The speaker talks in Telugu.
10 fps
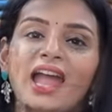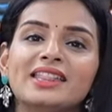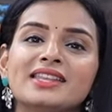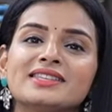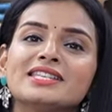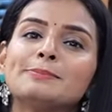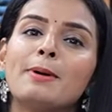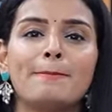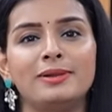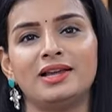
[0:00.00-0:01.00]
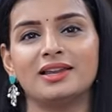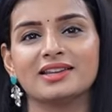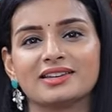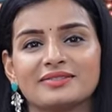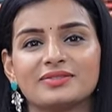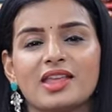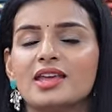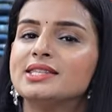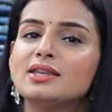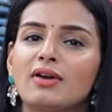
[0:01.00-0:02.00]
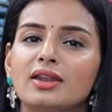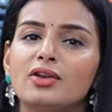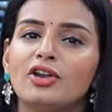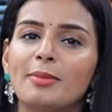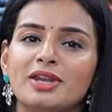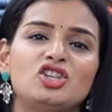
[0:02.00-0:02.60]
అండ్ దిస్ ఇస్ పర్పుల్ కలర్ సో ఇవన్నీ కూడా మన